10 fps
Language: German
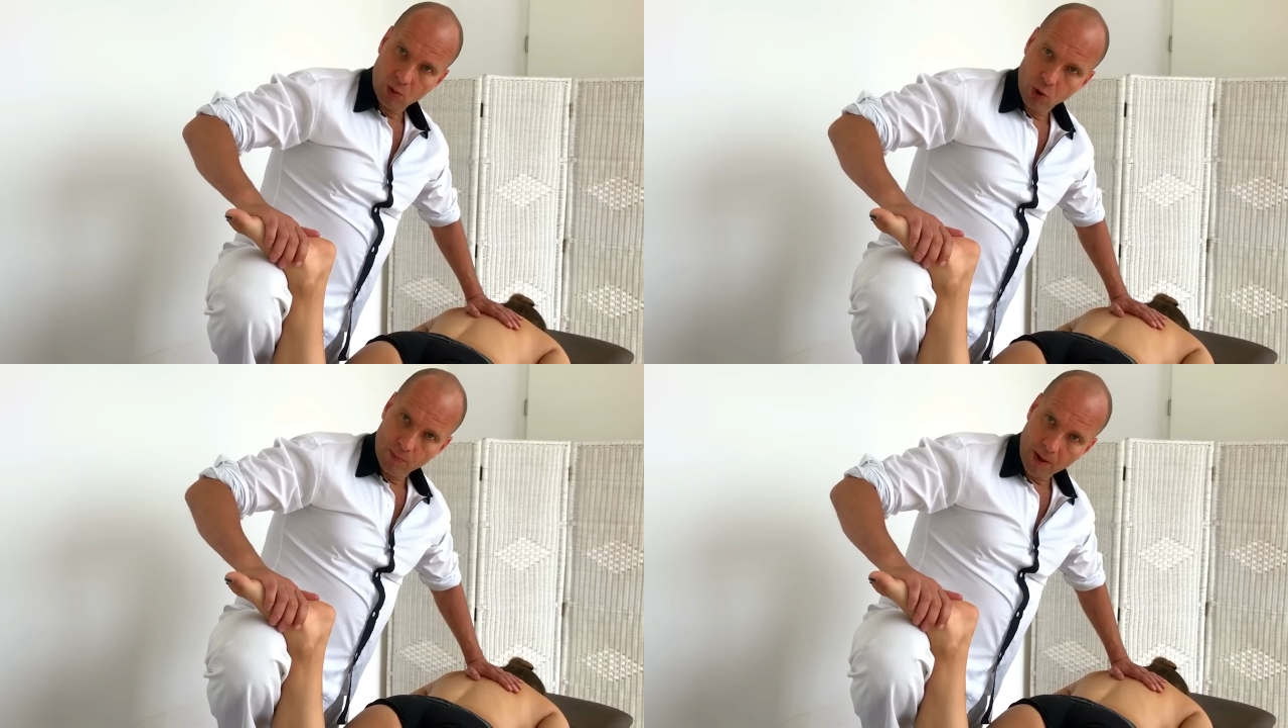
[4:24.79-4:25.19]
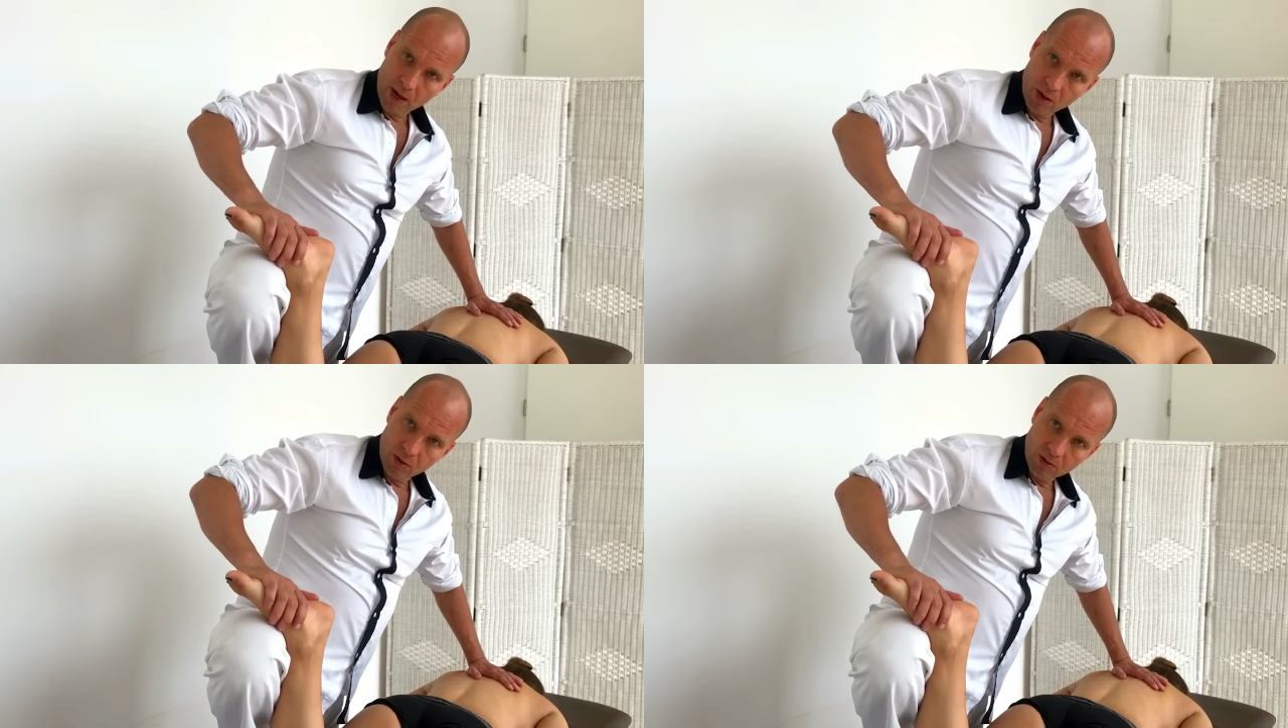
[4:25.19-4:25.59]

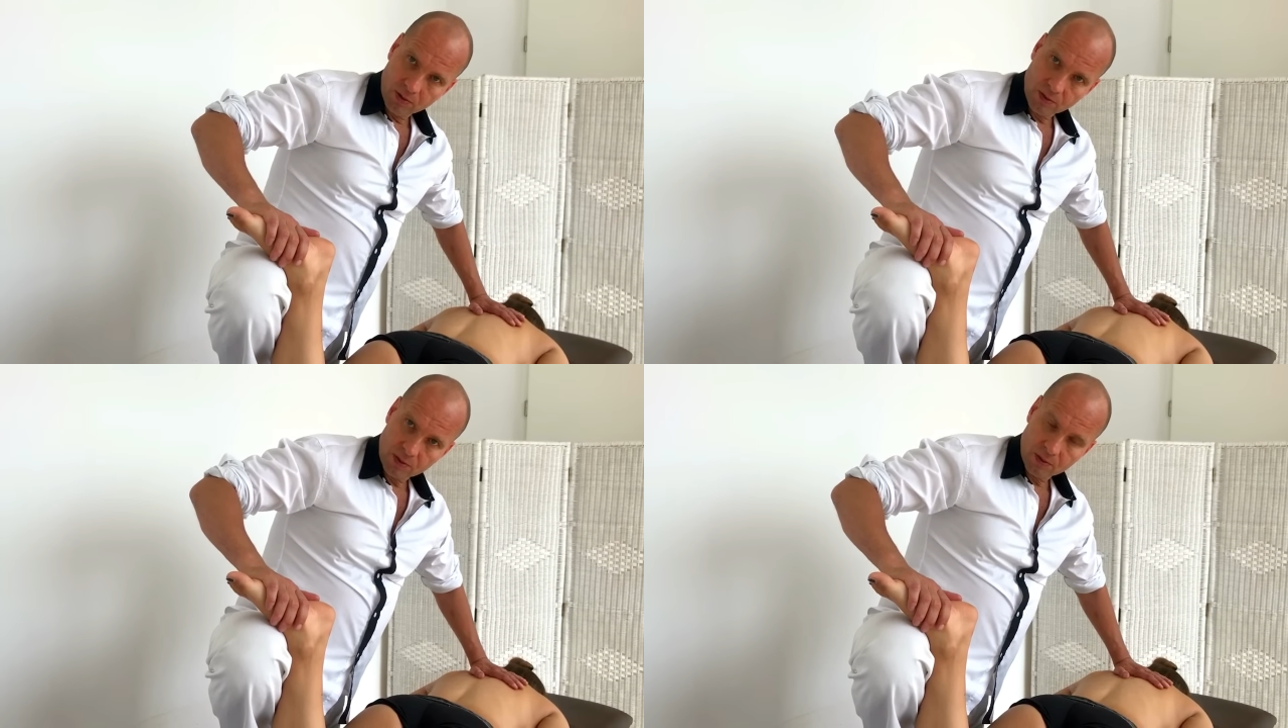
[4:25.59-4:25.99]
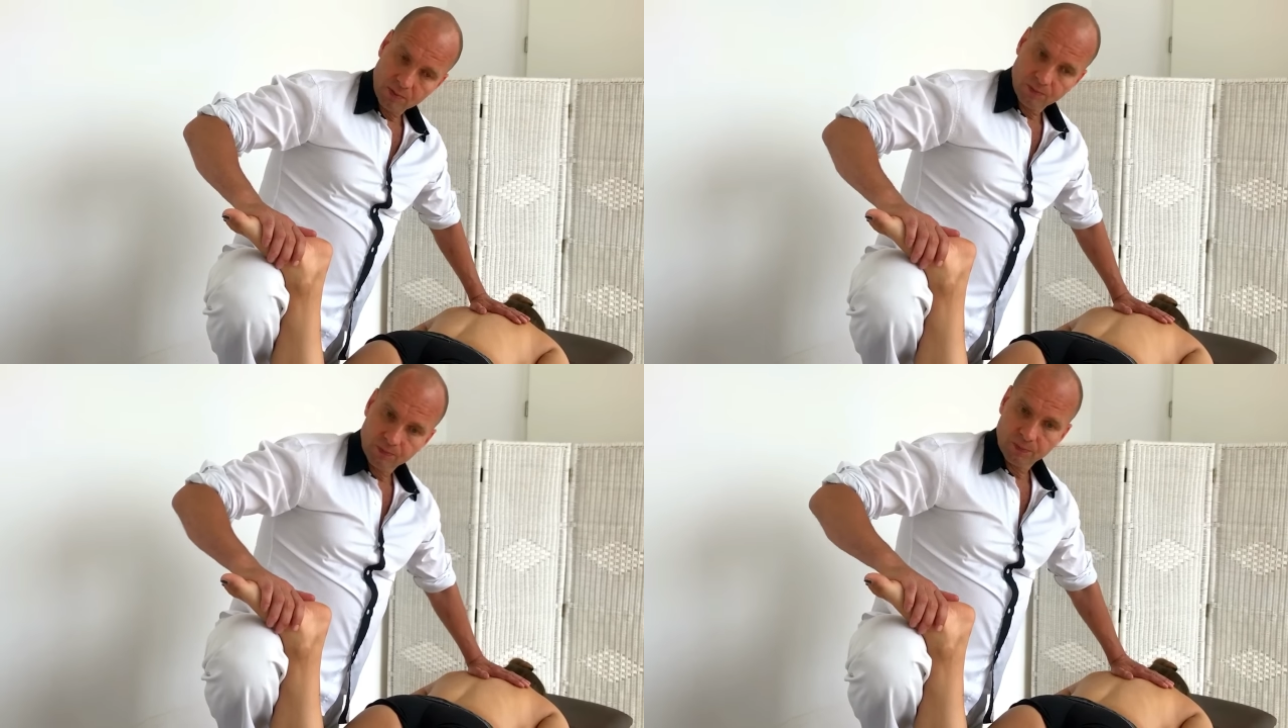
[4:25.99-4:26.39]
ihr
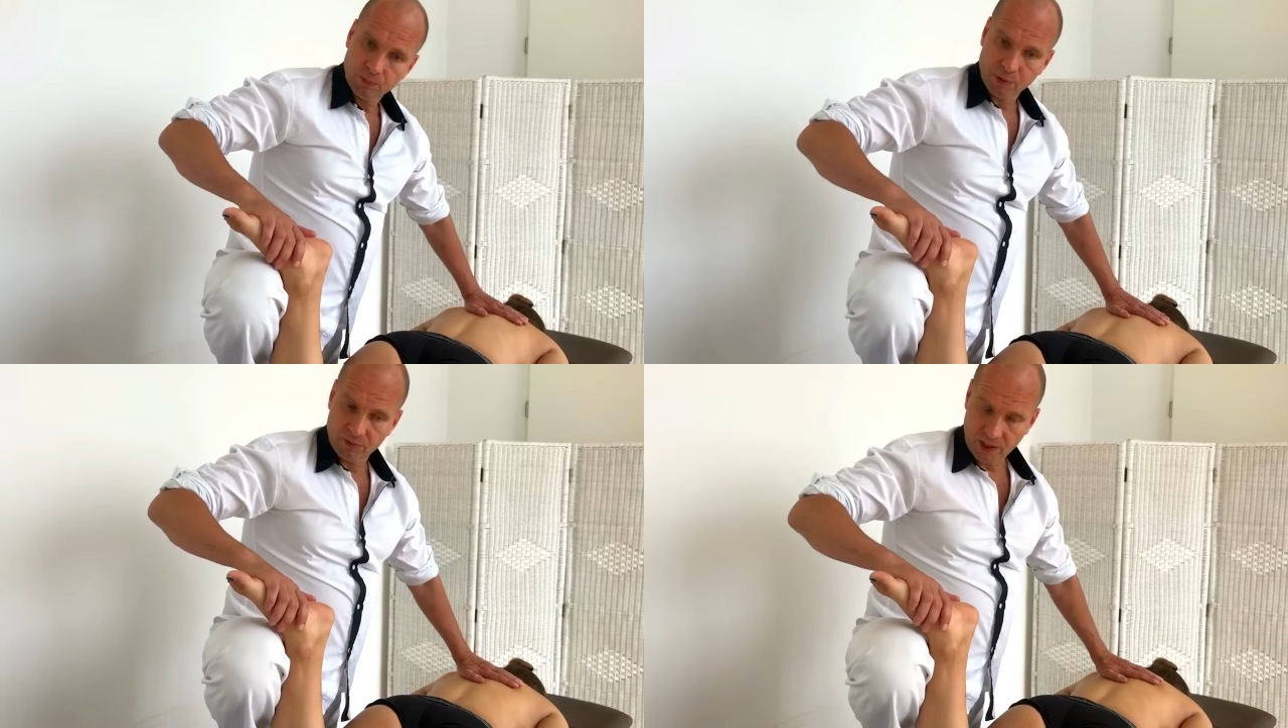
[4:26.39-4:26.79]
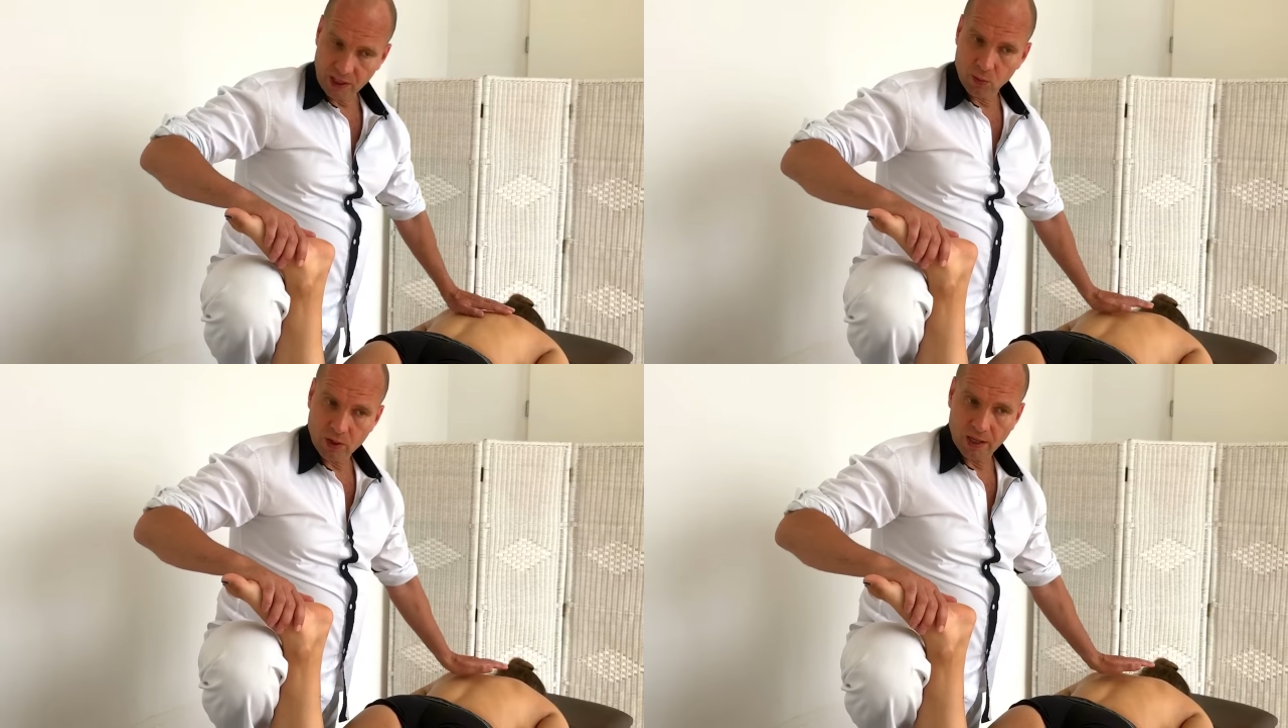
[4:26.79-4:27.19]
gleich
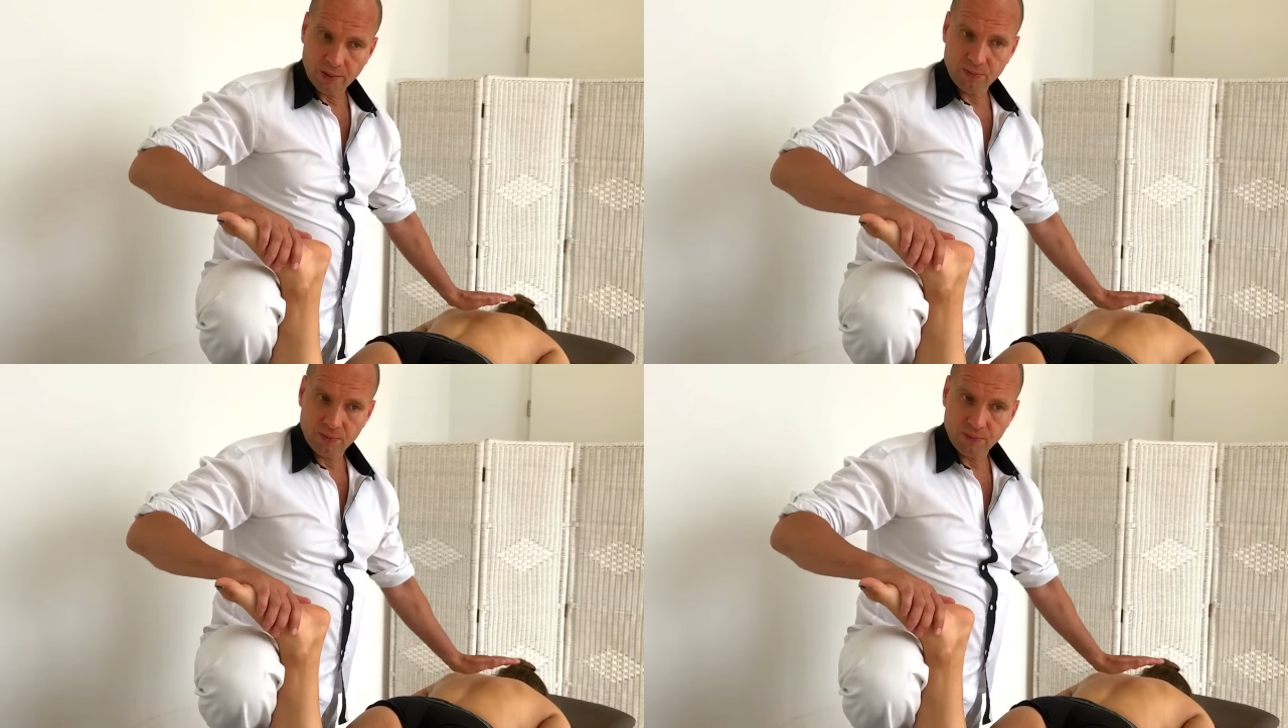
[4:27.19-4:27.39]
sehen.